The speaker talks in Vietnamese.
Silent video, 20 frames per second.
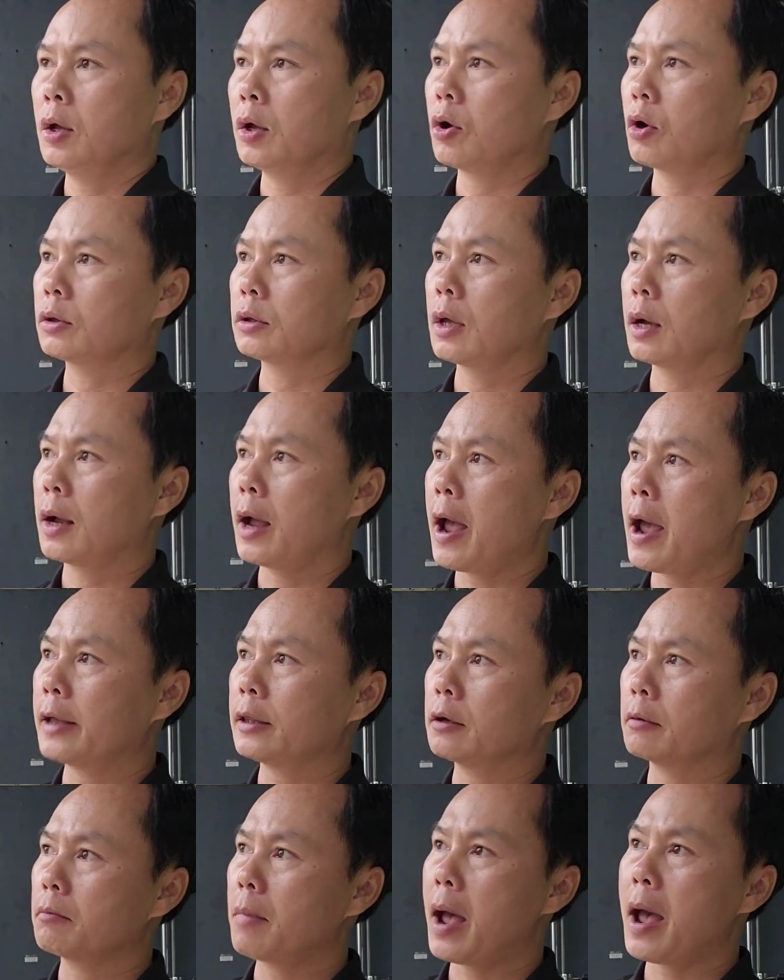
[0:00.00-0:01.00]
còn tầng 2
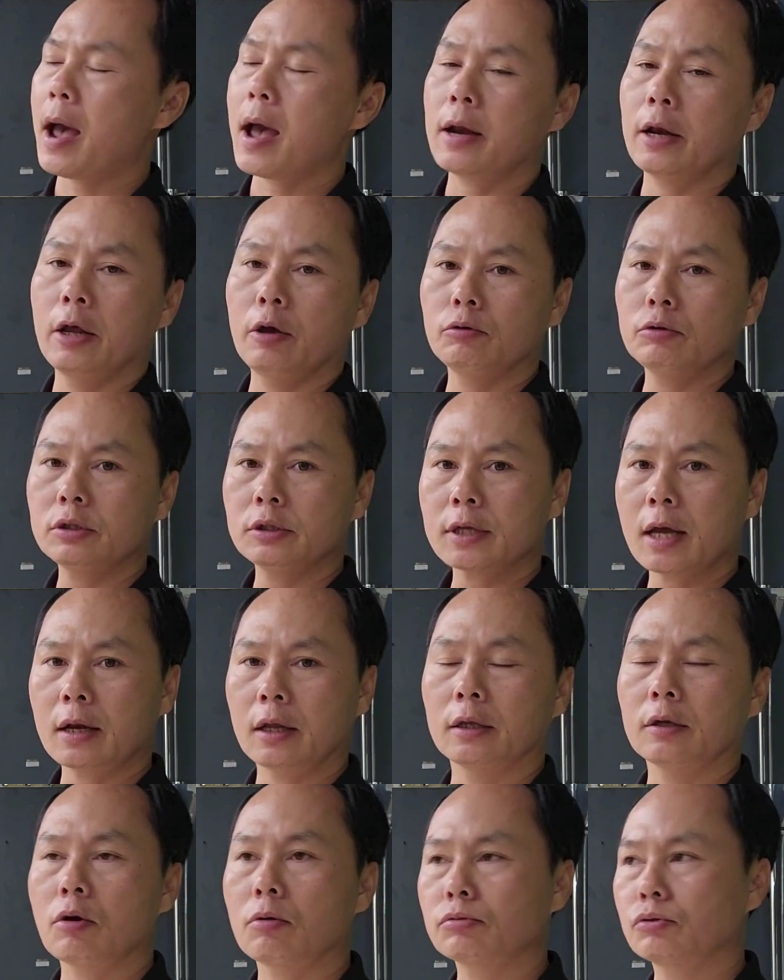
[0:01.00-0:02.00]
tầng 3 nếu như gia
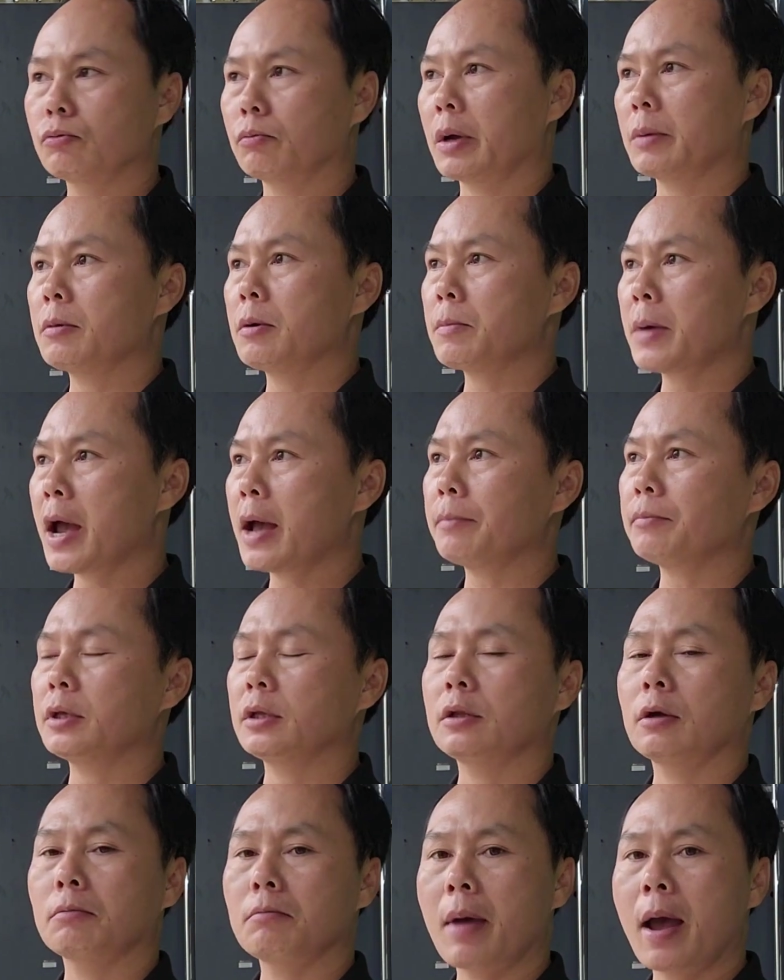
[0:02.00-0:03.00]
đình không dùng máy bơm áp thì
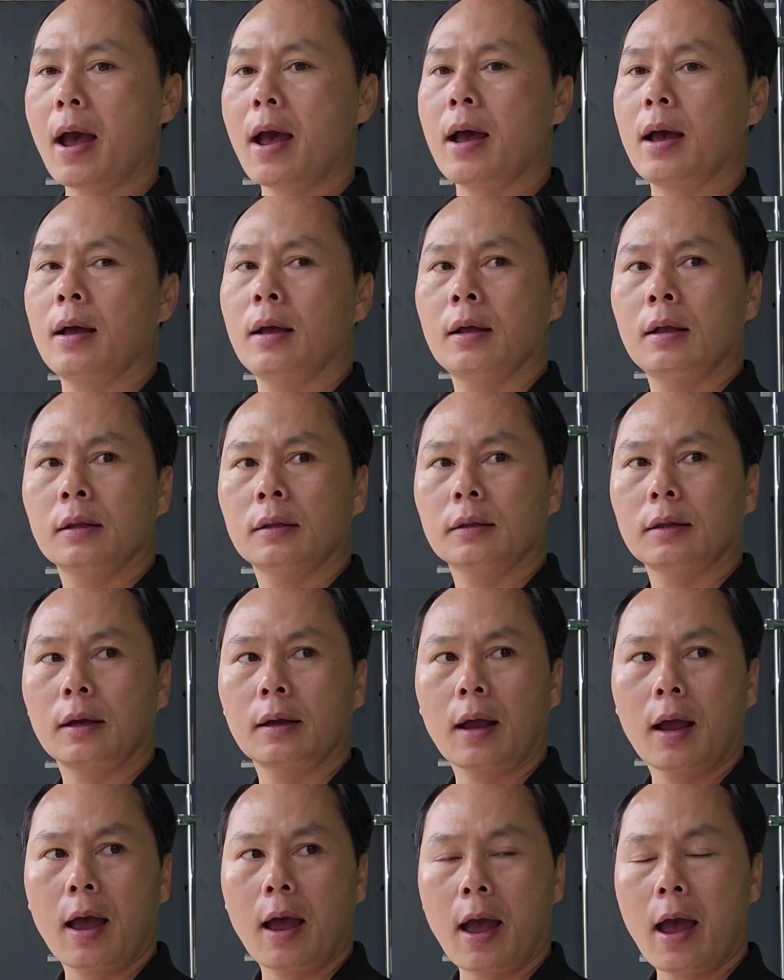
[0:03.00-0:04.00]
tầng 3
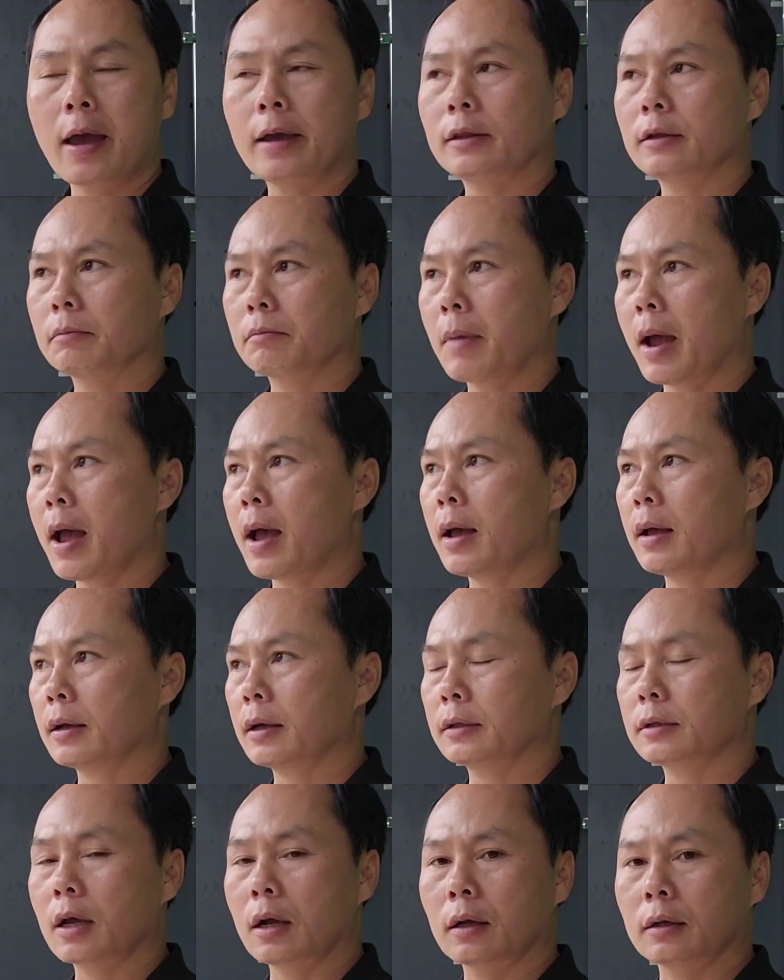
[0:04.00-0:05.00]
tầng 2 tầng 3
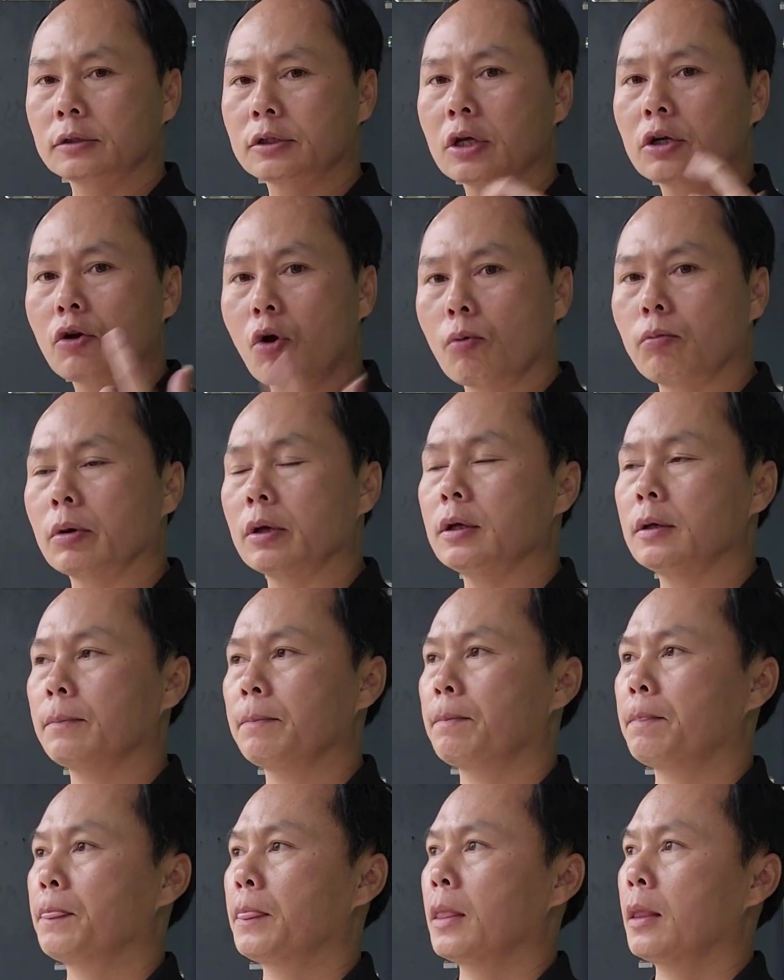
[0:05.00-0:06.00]
cái tầng trên cùng ấy
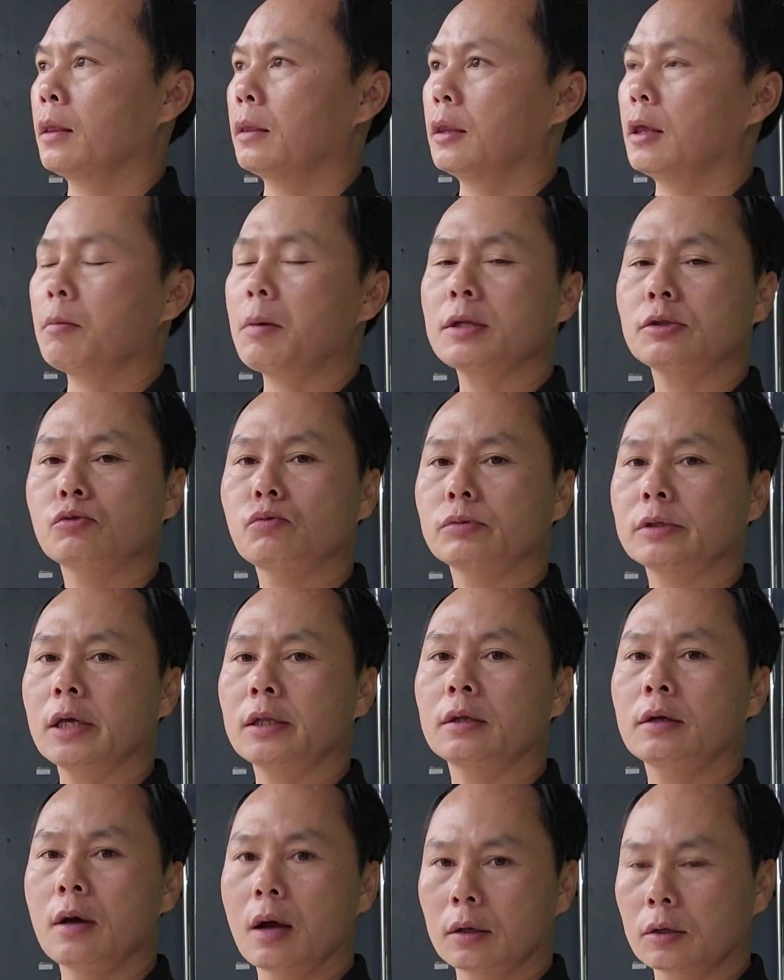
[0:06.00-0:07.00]
thì bạn dùng
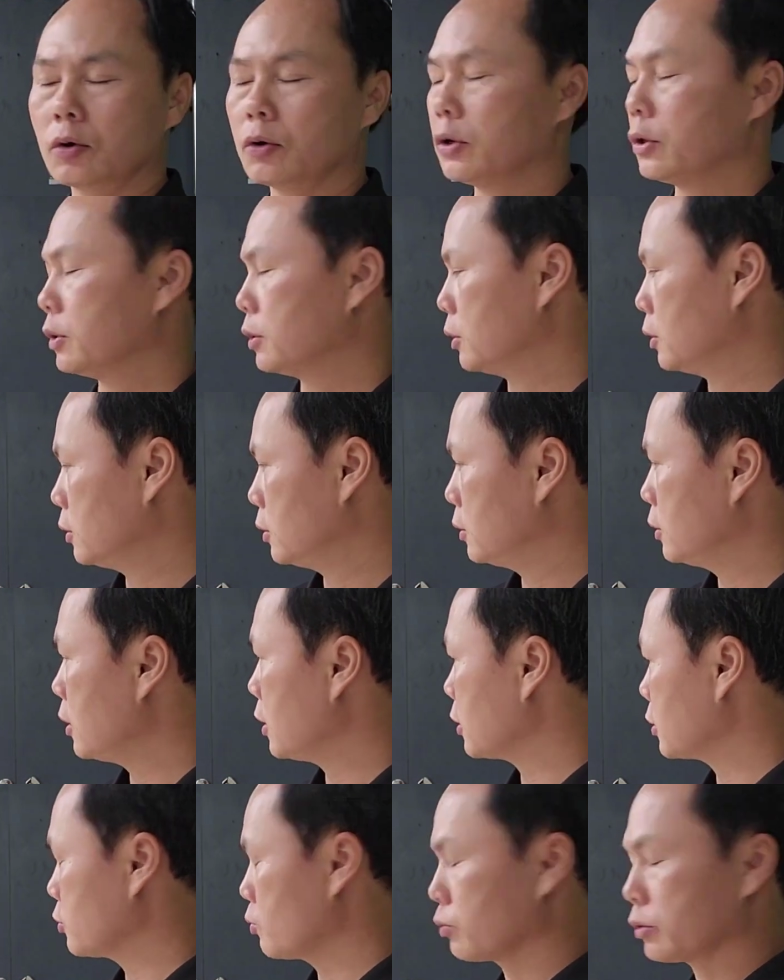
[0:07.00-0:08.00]
sen thường thôi tức
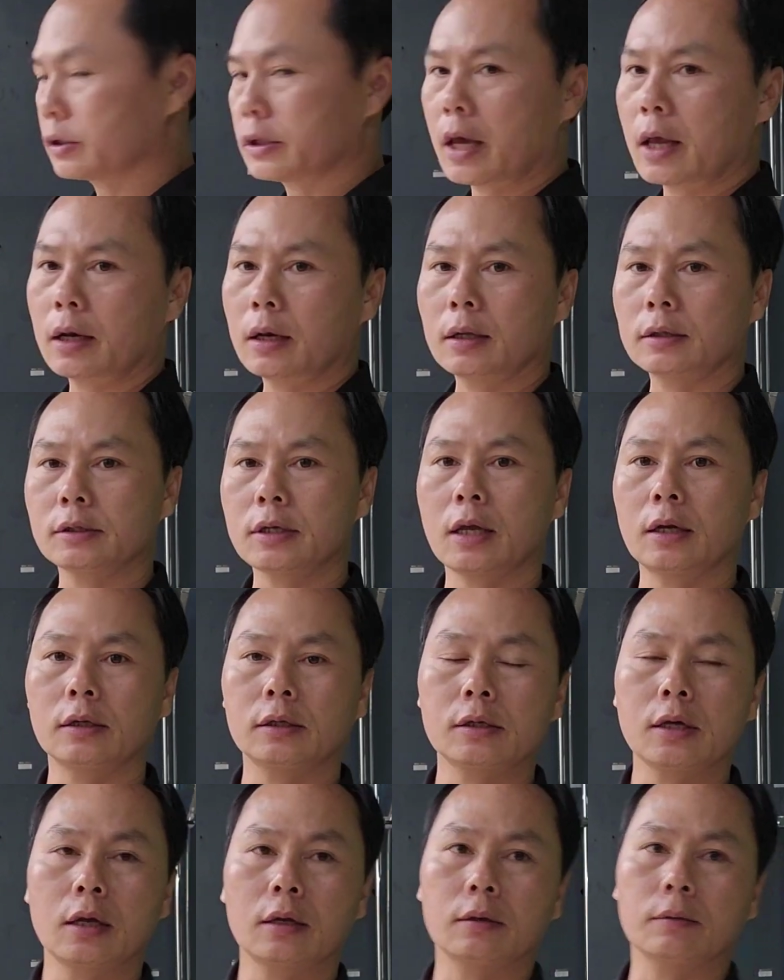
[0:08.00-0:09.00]
là dùng sen sen
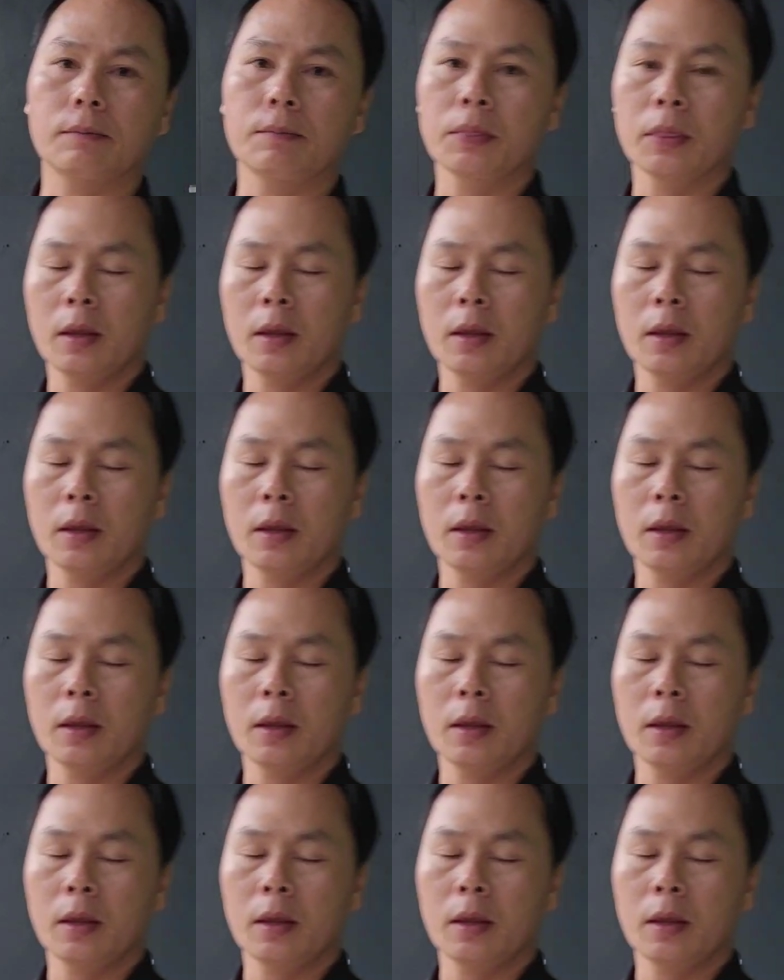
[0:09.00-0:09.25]
sen